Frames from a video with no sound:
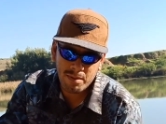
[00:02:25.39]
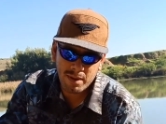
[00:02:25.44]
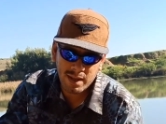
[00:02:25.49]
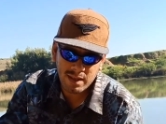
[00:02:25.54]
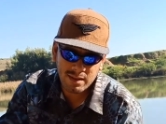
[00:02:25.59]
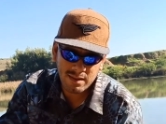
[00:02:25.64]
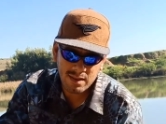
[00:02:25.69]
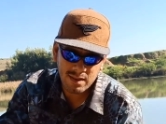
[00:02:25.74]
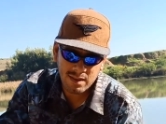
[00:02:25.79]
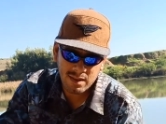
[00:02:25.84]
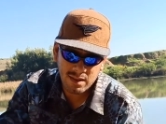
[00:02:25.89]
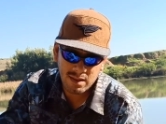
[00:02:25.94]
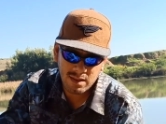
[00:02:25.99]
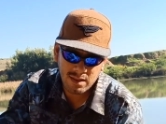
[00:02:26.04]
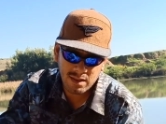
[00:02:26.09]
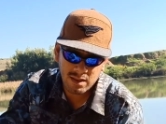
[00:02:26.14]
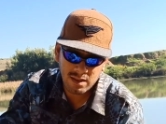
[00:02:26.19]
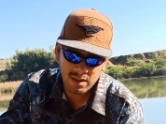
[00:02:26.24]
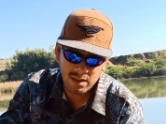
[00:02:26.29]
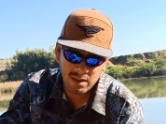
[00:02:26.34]
بيت
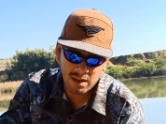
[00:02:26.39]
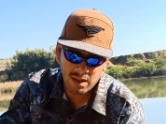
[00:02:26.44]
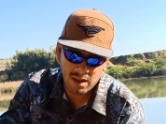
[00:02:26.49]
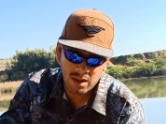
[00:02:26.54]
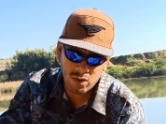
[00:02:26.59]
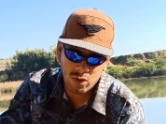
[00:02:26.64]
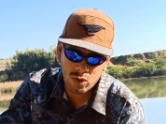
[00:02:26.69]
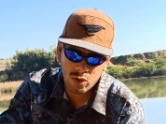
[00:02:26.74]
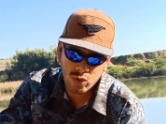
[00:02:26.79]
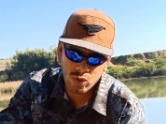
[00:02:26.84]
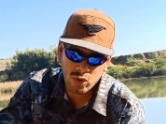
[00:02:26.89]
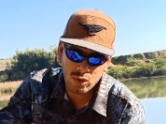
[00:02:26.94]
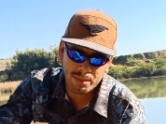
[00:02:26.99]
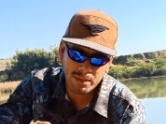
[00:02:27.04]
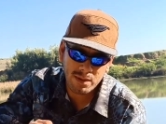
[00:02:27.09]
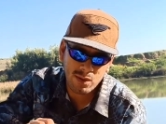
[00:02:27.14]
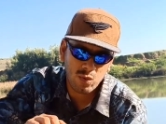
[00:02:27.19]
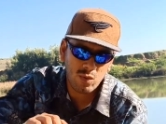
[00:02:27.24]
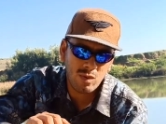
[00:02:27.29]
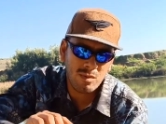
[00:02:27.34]
ان لور
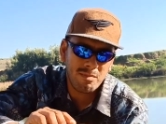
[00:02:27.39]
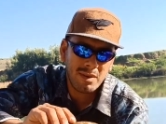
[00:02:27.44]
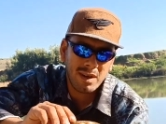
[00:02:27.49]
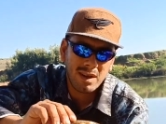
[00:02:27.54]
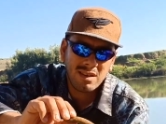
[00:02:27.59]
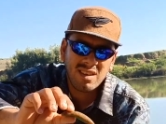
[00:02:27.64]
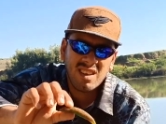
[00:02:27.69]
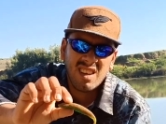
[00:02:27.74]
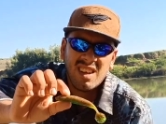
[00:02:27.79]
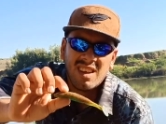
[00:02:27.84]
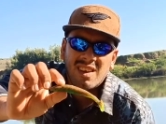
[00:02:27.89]
سوبل سويم بيت